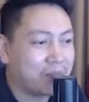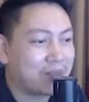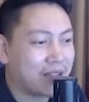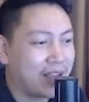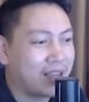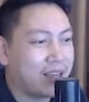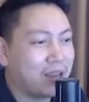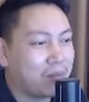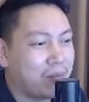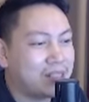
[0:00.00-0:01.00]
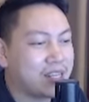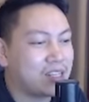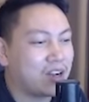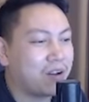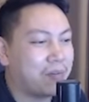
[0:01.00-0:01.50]
đấy mình sẽ
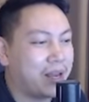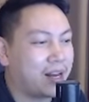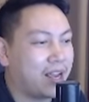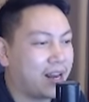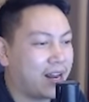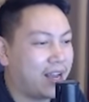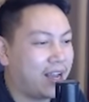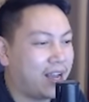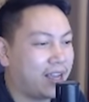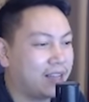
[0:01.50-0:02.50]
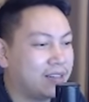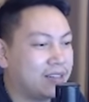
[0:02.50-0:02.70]
cho các bạn biết này đây